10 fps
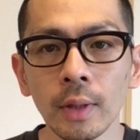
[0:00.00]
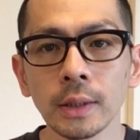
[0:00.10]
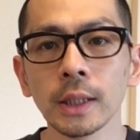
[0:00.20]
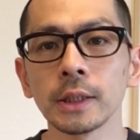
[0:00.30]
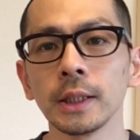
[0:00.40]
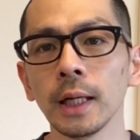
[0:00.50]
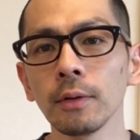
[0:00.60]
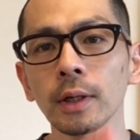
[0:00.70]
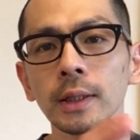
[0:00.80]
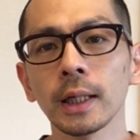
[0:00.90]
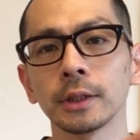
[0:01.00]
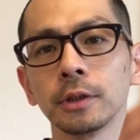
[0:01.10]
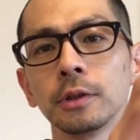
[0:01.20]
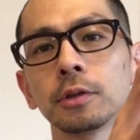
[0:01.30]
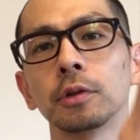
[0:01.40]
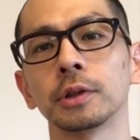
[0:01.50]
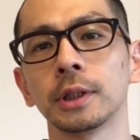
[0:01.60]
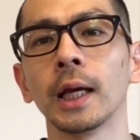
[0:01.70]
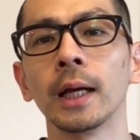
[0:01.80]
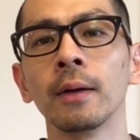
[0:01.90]
じゃあ知り合いの方が手術をし
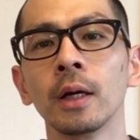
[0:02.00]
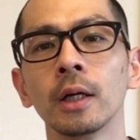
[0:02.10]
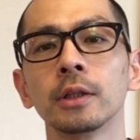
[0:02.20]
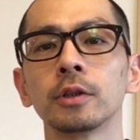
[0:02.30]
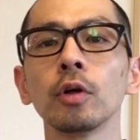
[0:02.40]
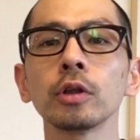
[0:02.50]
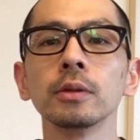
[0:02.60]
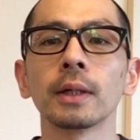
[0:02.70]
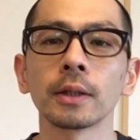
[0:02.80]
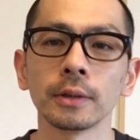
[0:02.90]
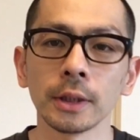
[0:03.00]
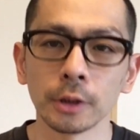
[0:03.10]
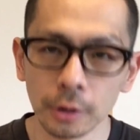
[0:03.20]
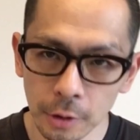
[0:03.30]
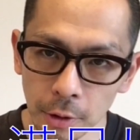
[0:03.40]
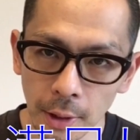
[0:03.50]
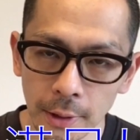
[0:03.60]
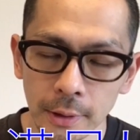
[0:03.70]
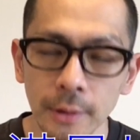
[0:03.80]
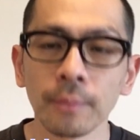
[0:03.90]
てすごくうまくいって順調で
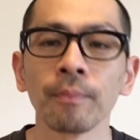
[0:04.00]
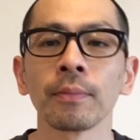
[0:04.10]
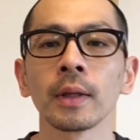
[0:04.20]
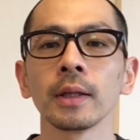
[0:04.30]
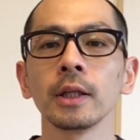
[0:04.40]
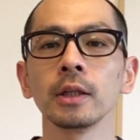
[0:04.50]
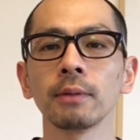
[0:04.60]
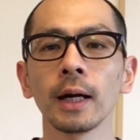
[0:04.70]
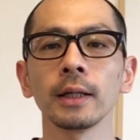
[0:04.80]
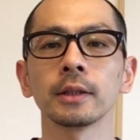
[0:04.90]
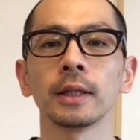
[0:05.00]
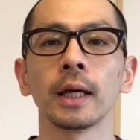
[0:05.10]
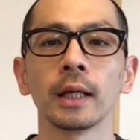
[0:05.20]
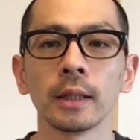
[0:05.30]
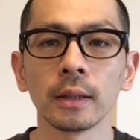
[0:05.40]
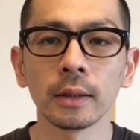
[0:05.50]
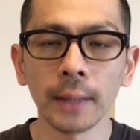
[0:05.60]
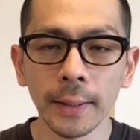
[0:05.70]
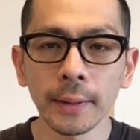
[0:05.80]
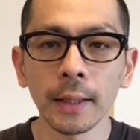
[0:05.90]
すっていう場合ですね、
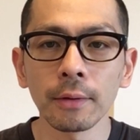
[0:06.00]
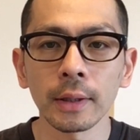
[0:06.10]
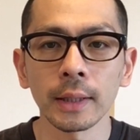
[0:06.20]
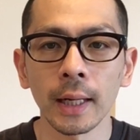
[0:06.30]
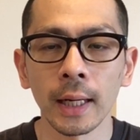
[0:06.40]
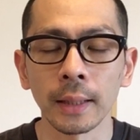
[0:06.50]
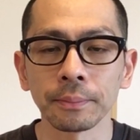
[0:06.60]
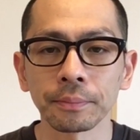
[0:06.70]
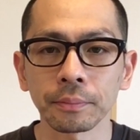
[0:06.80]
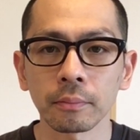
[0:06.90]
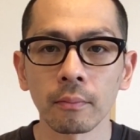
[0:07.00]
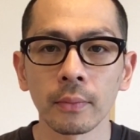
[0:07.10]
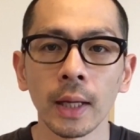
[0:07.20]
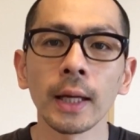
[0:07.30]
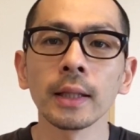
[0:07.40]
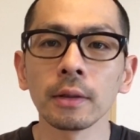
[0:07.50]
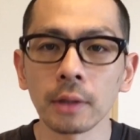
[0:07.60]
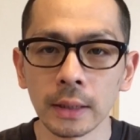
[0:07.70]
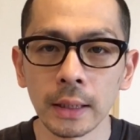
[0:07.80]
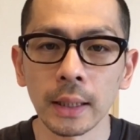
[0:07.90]
大体の方が悩んでる
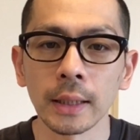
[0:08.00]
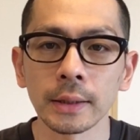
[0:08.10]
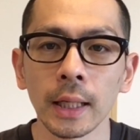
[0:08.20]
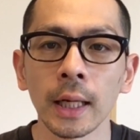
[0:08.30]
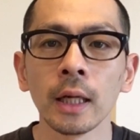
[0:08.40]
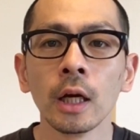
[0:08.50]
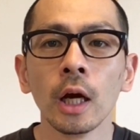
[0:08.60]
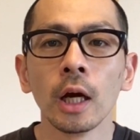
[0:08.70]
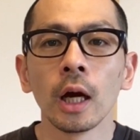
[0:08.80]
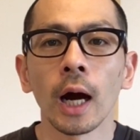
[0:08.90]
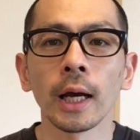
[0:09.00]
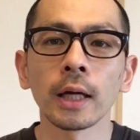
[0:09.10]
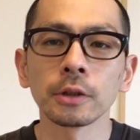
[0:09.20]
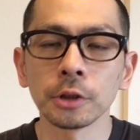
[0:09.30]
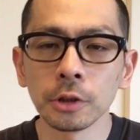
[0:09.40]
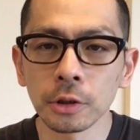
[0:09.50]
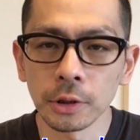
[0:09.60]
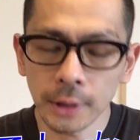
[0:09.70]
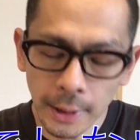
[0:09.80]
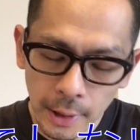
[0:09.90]
方に対して「早く手術
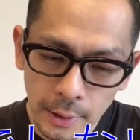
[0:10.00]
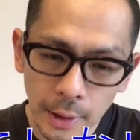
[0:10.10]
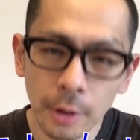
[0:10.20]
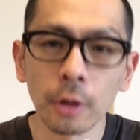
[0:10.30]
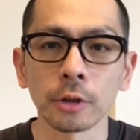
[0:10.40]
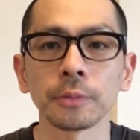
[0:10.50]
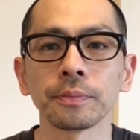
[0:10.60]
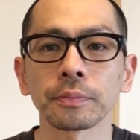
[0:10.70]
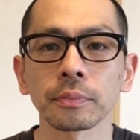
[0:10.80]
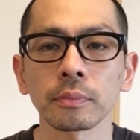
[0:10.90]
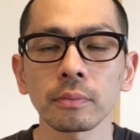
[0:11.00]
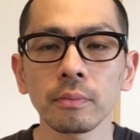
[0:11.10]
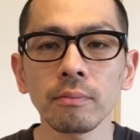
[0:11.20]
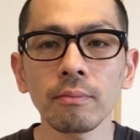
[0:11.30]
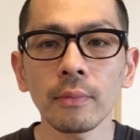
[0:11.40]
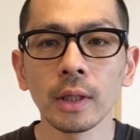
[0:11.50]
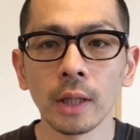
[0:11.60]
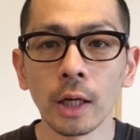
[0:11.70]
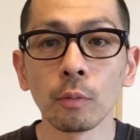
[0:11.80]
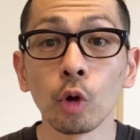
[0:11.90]
しちゃいなさいよ」
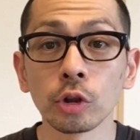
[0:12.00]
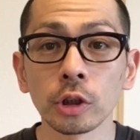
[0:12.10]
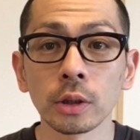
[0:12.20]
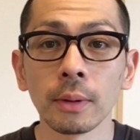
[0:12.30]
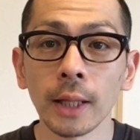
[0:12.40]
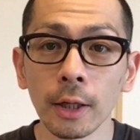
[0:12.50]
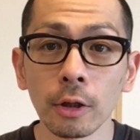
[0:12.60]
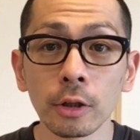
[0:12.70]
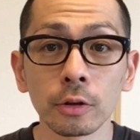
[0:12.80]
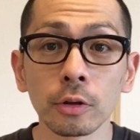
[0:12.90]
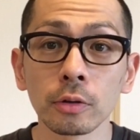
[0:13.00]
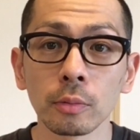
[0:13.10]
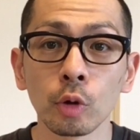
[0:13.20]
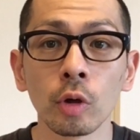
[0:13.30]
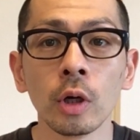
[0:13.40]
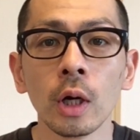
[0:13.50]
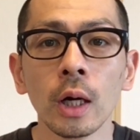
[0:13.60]
ね、もうおすすめだよ、もう